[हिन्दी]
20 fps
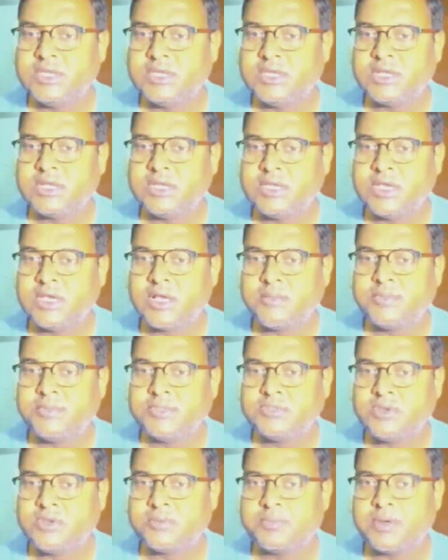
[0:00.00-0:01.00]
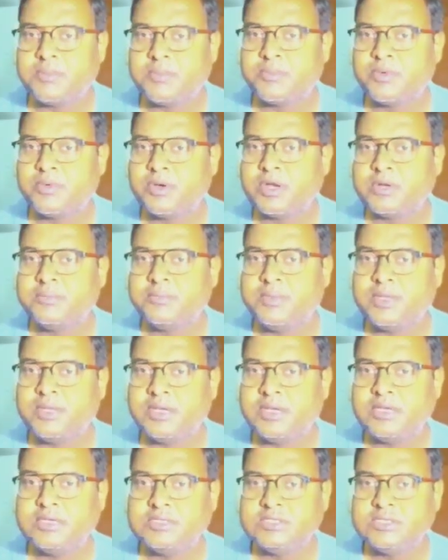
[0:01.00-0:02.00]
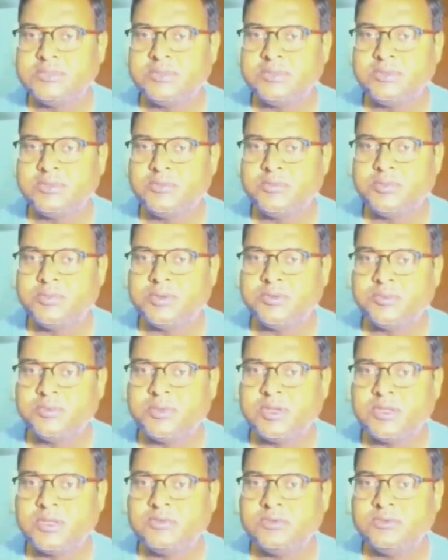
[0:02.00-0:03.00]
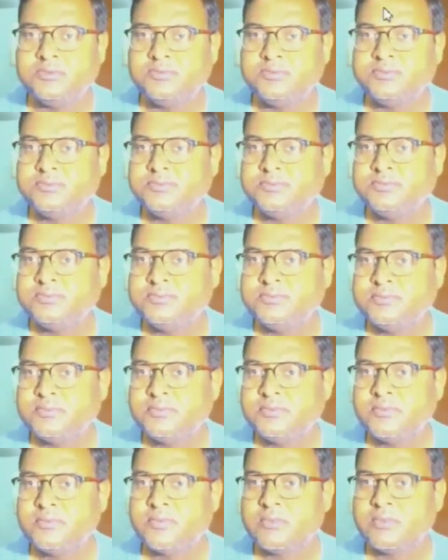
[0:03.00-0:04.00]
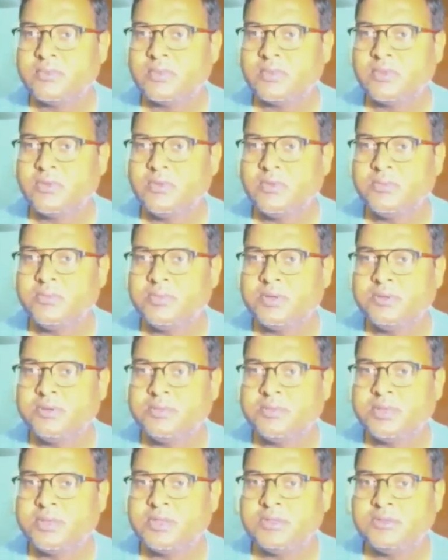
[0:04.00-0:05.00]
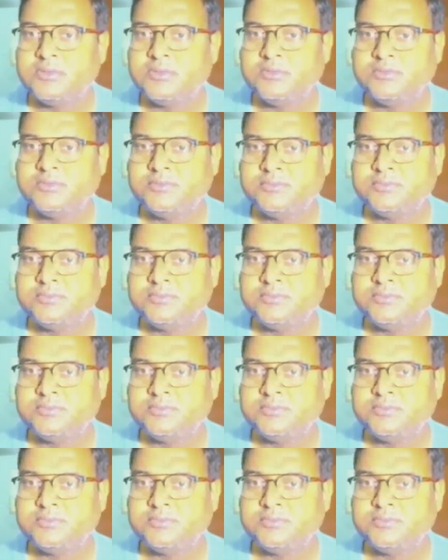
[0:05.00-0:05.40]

देखना यहाँ पे जो आपका प्रोडक्ट बनेगा इसे मैं ऊपर में बना दू ऊपर में बना दू